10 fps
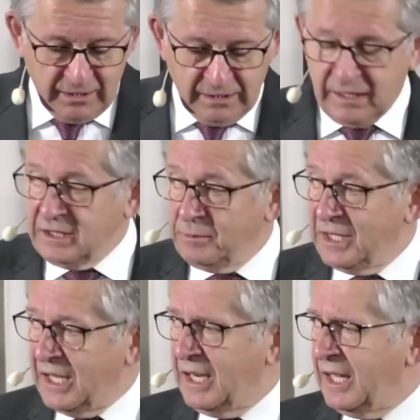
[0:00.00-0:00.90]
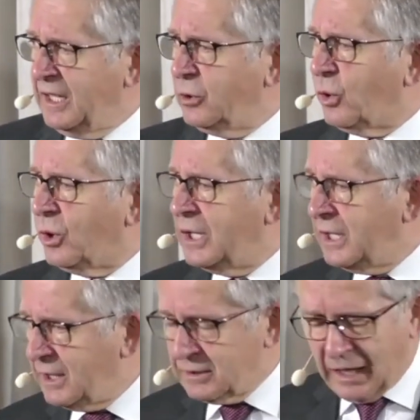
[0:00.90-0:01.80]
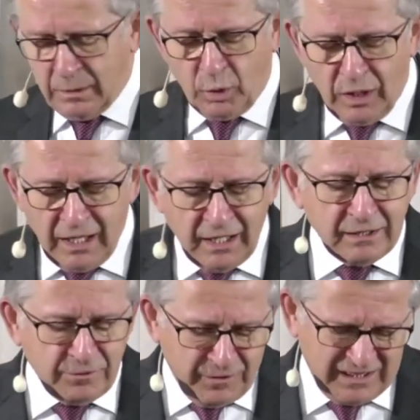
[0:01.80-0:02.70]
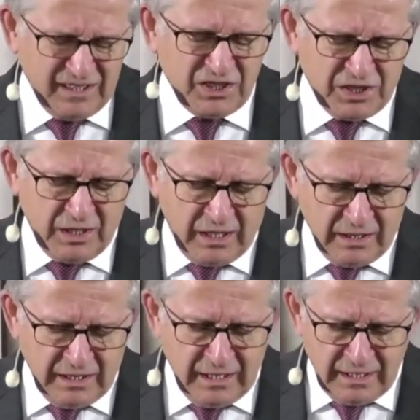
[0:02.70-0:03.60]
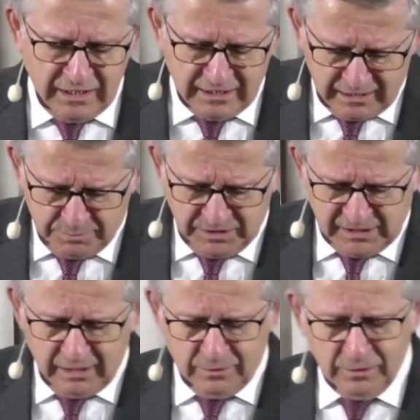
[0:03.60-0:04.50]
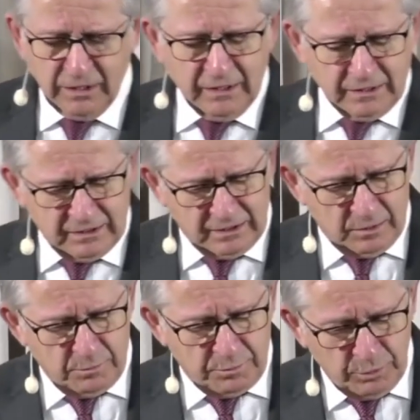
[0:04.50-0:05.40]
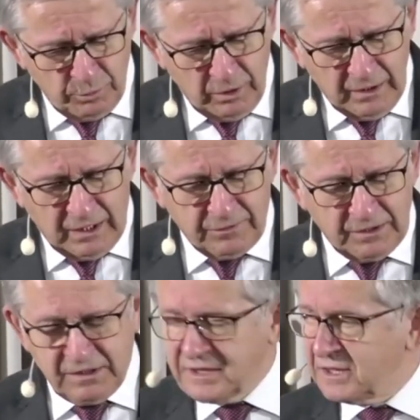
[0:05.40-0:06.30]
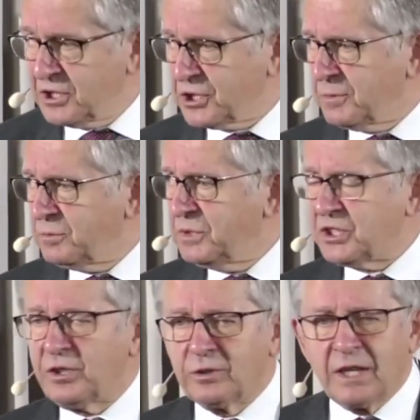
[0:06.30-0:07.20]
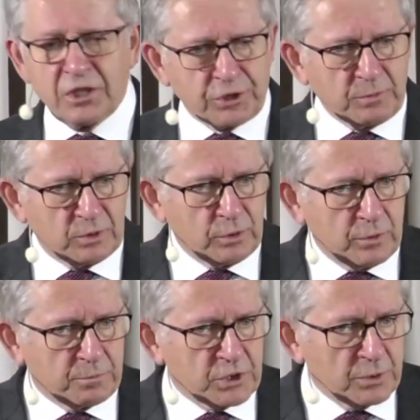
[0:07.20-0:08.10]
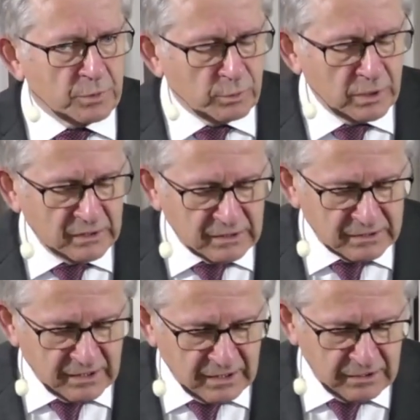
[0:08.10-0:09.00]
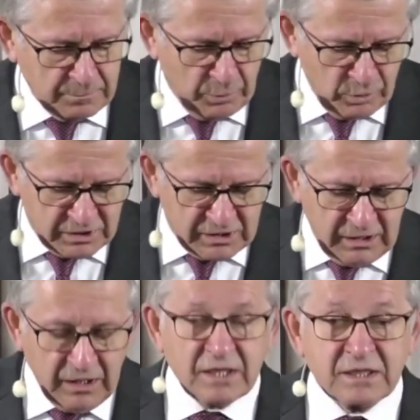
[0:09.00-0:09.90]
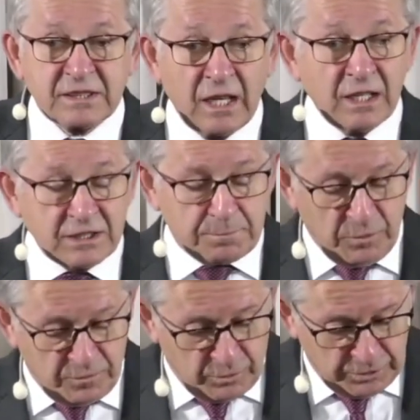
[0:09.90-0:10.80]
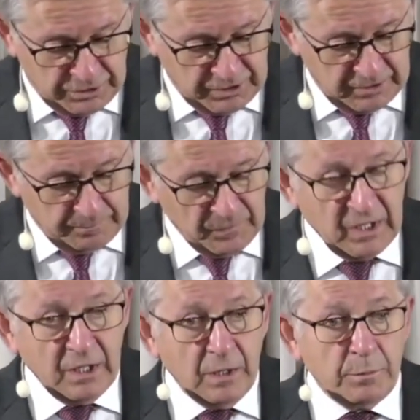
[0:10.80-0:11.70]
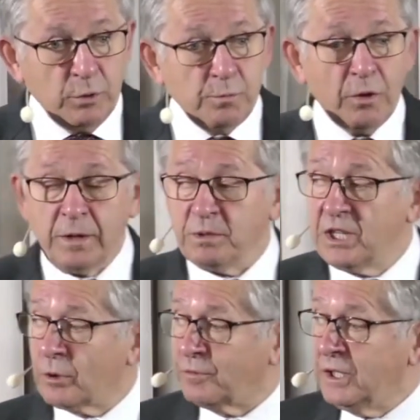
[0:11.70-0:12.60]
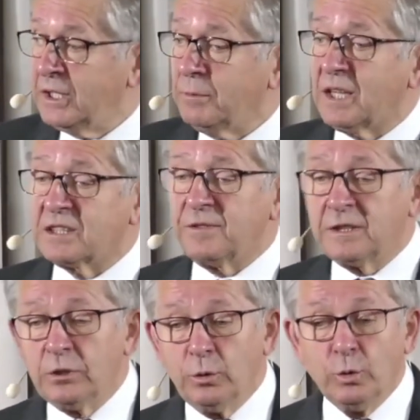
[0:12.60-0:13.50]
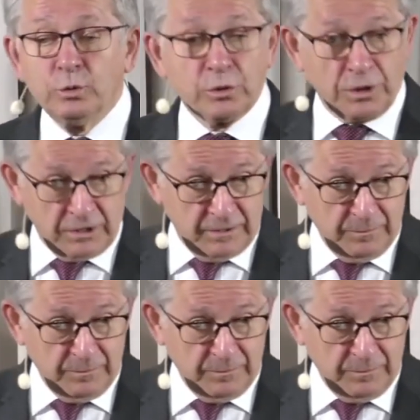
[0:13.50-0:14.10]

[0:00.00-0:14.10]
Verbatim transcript: na imię Elej albo Ellen faktycznie, ale Elej tak pisano, y, był adwentystycznym misjonarzem, który przybył na tereny Polski zaraz po wojnie. Był bowiem kierownikiem tzw. Tak UNRY.